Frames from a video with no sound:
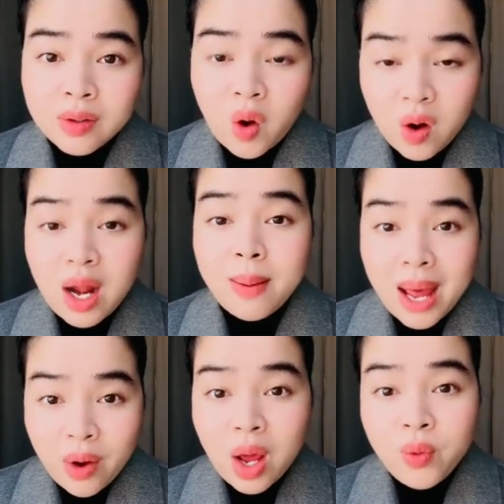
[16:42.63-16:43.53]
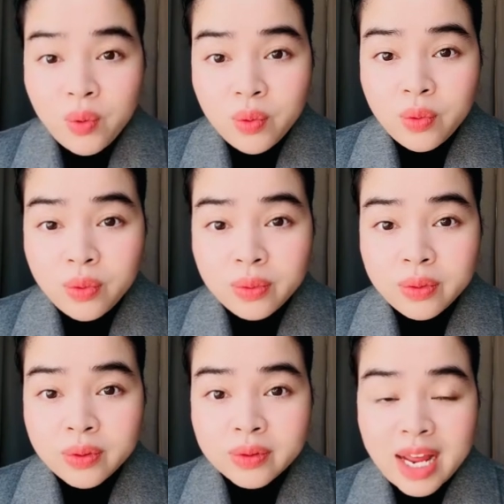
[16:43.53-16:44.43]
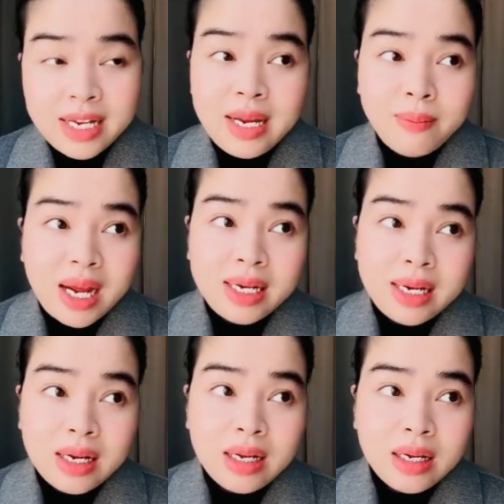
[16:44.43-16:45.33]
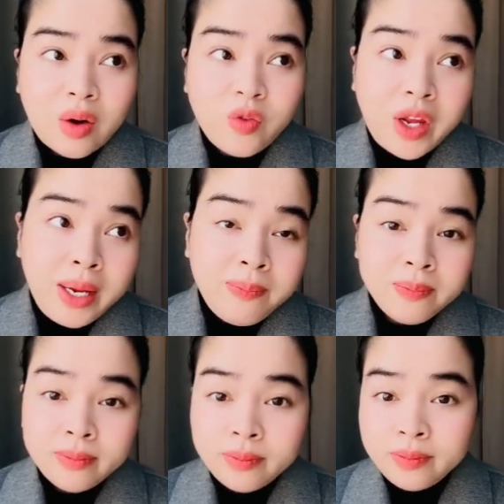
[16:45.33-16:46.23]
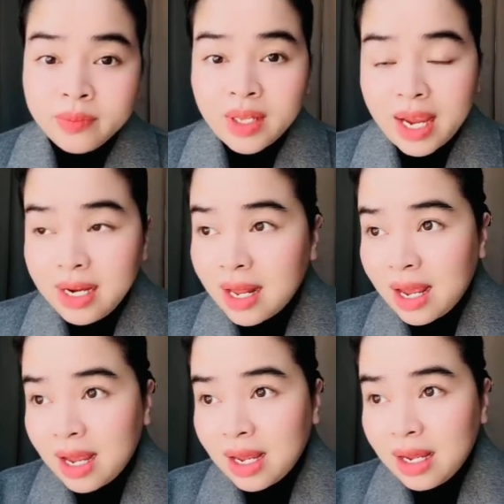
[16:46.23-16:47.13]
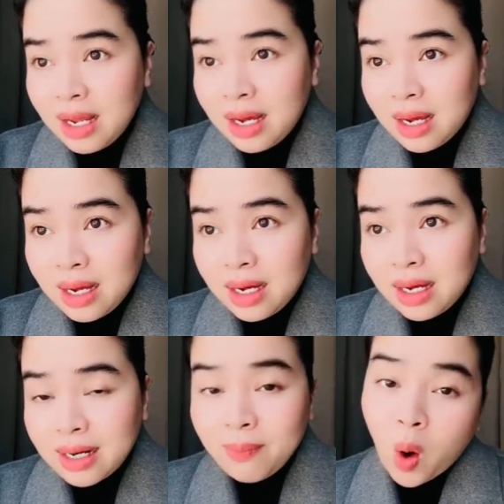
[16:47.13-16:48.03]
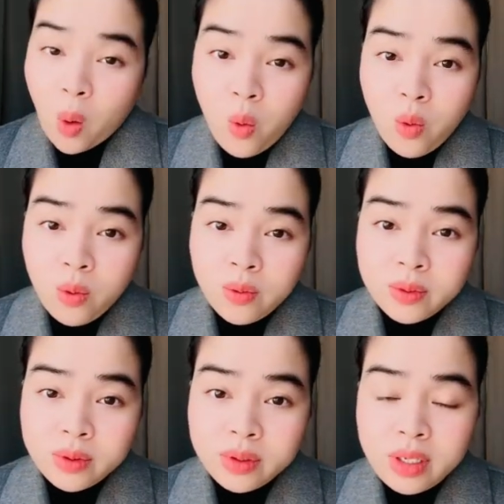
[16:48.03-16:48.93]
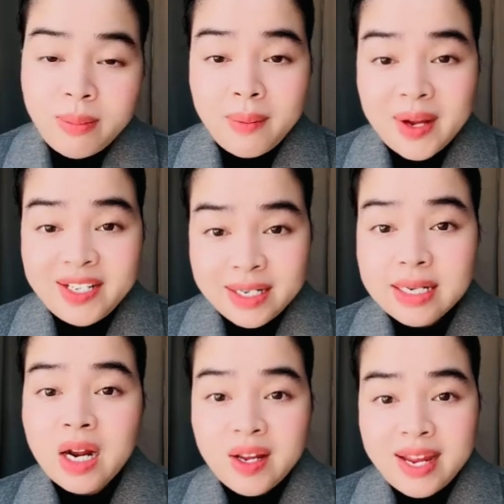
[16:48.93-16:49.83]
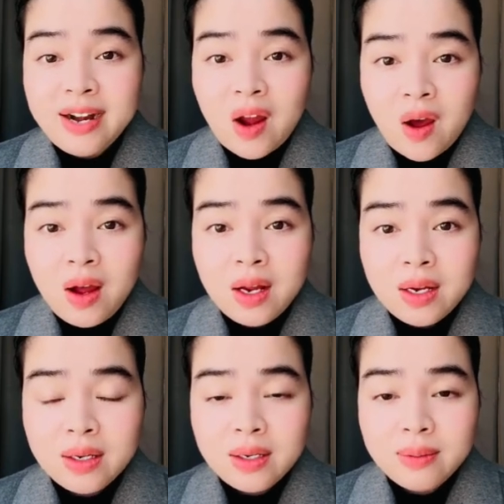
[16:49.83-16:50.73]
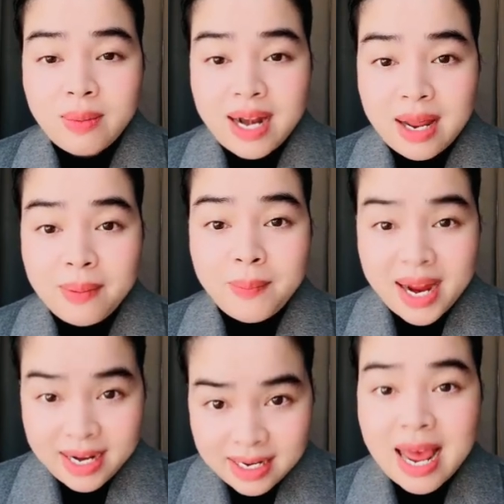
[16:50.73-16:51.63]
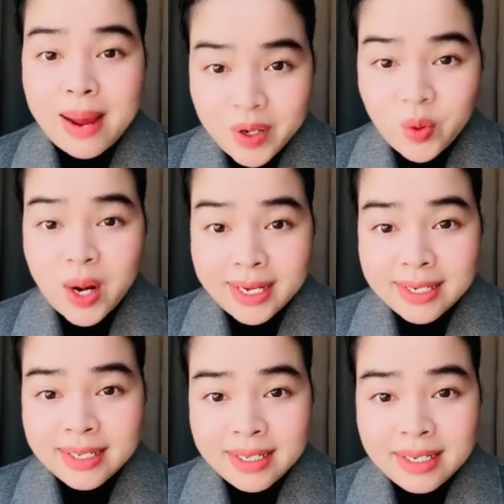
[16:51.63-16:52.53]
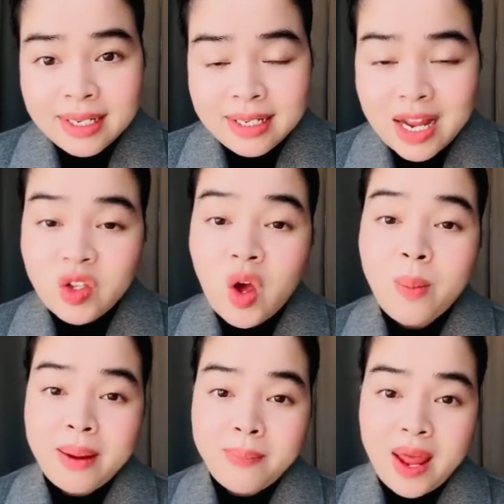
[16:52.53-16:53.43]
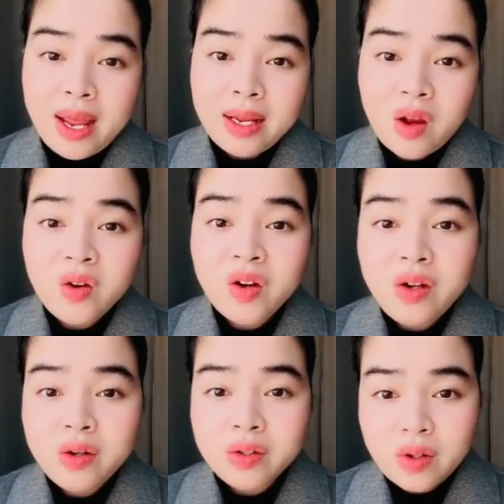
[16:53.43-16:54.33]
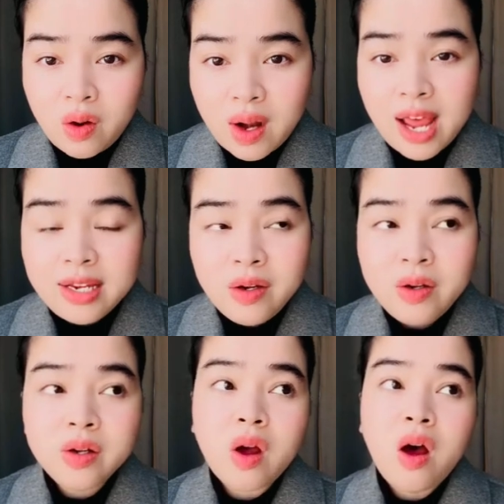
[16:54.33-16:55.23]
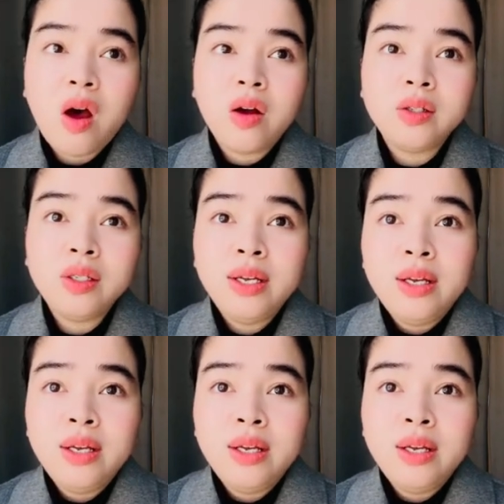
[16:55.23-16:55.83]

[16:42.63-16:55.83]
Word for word: có là bao đâu thay vì mai uh, coi phim hay là uh, nằm ngủ nhưng mà mai chích cái thời gian đó mai là mai làm điều này là cho bạn bè cho những người sót lại những người con